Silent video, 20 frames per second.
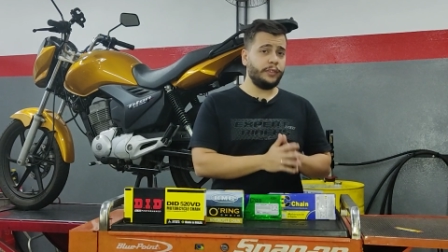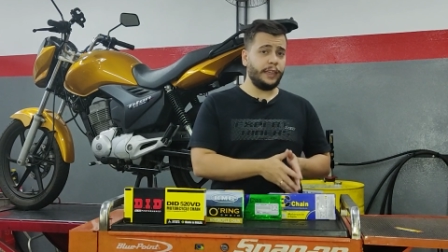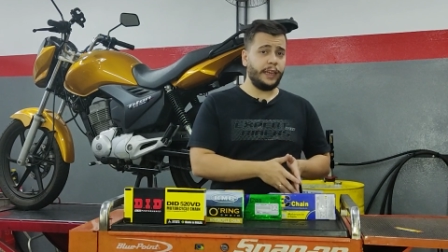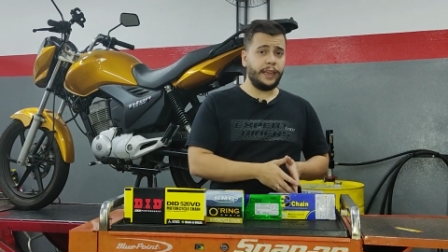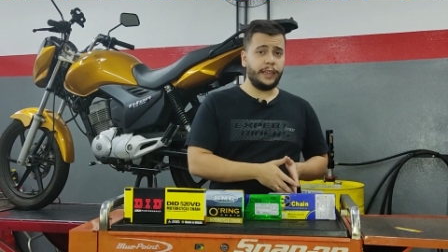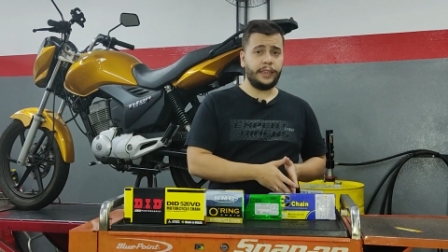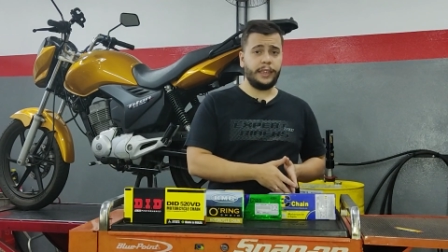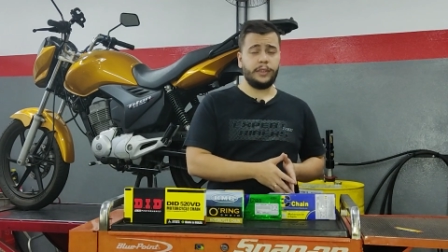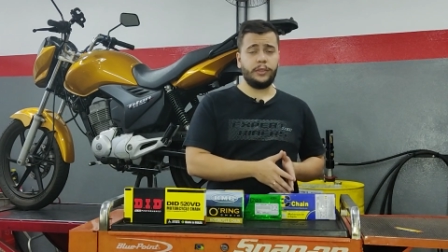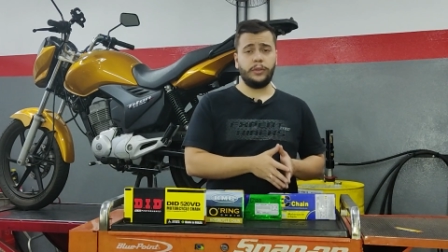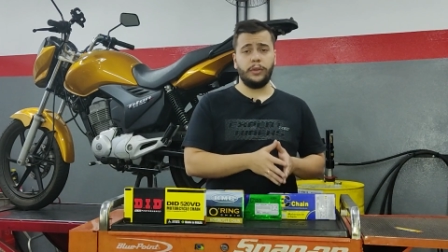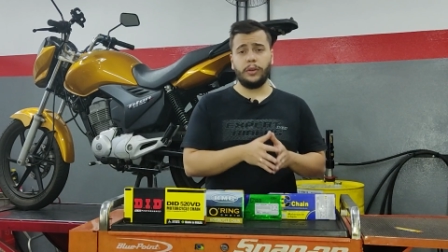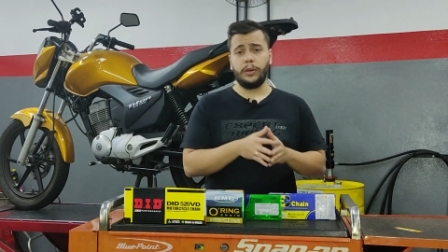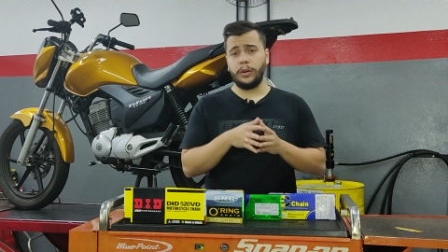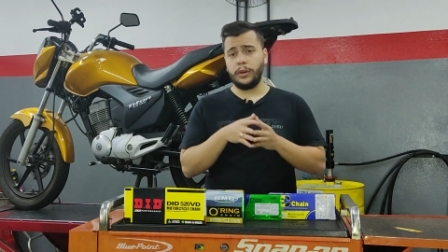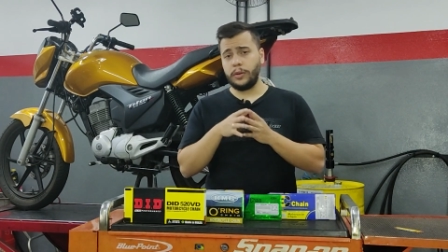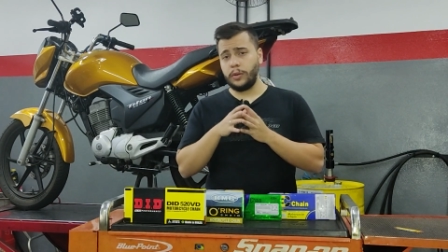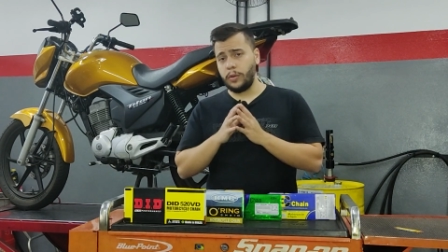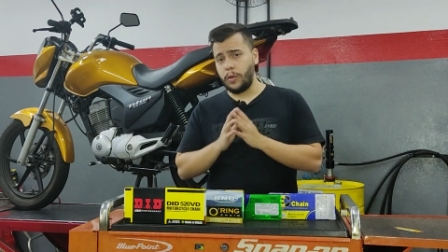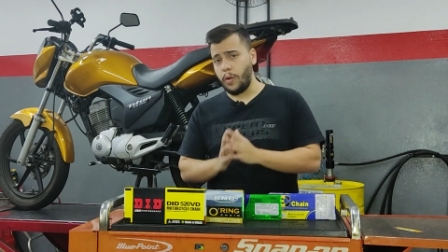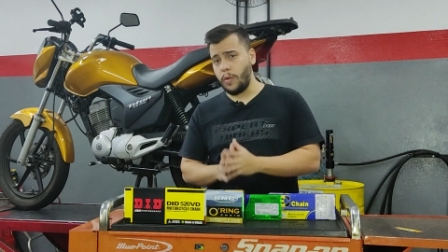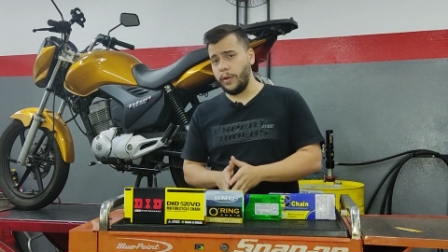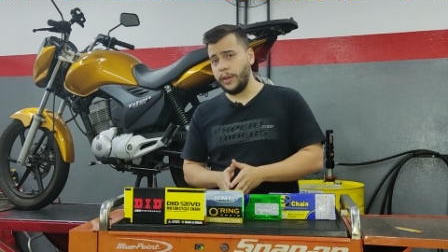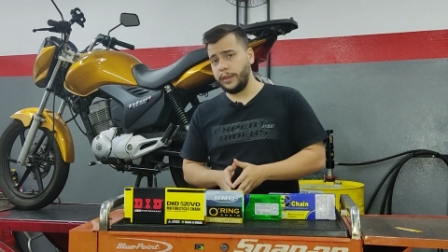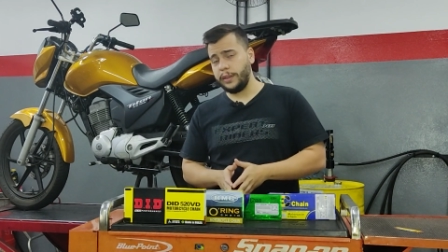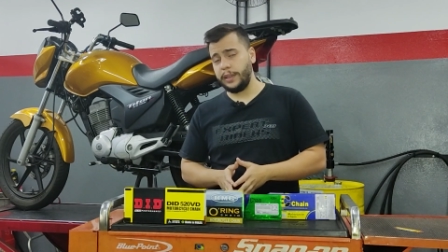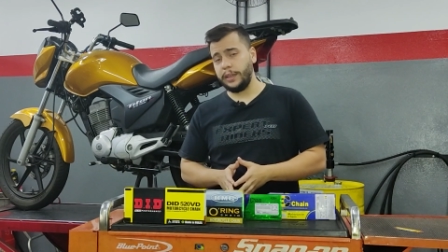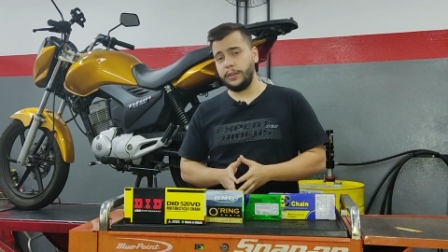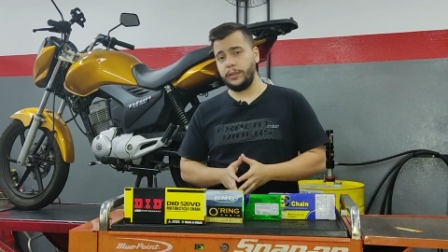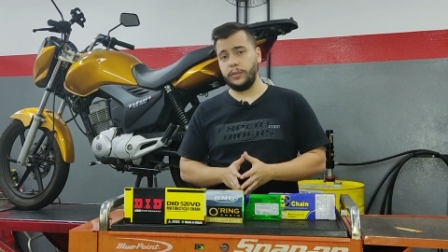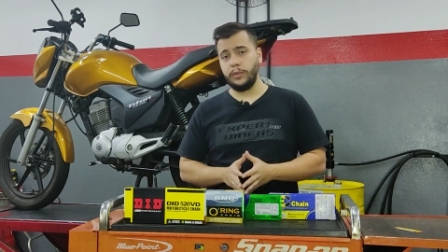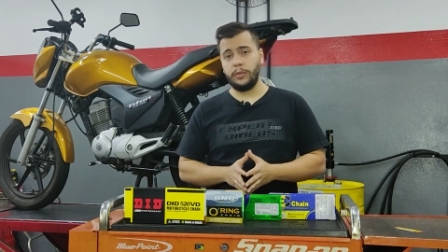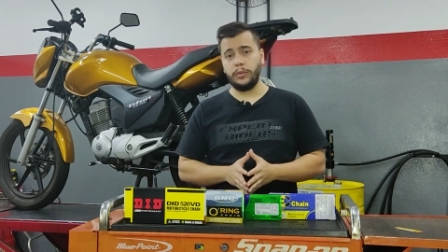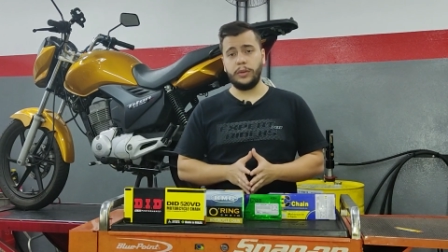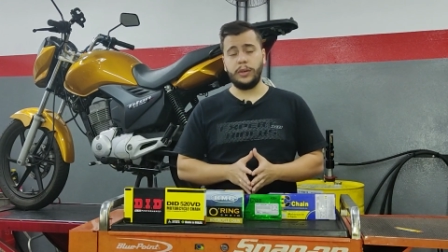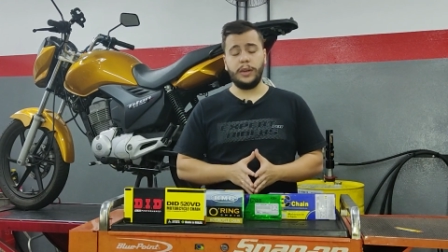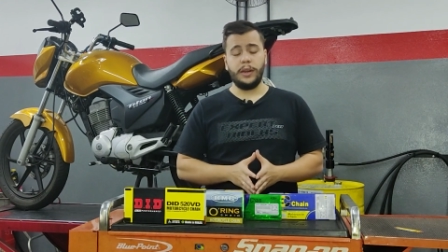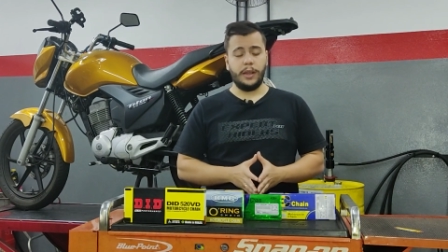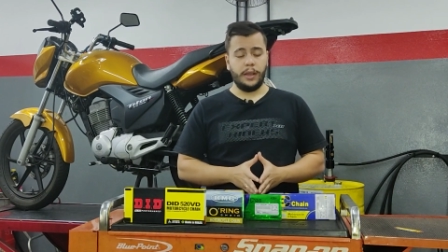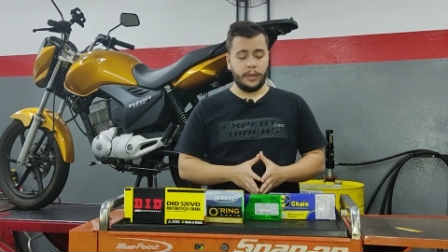sem retentor, com
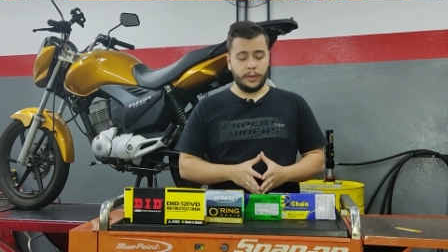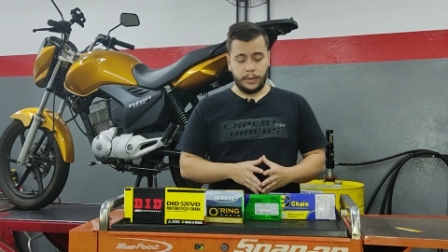retentor,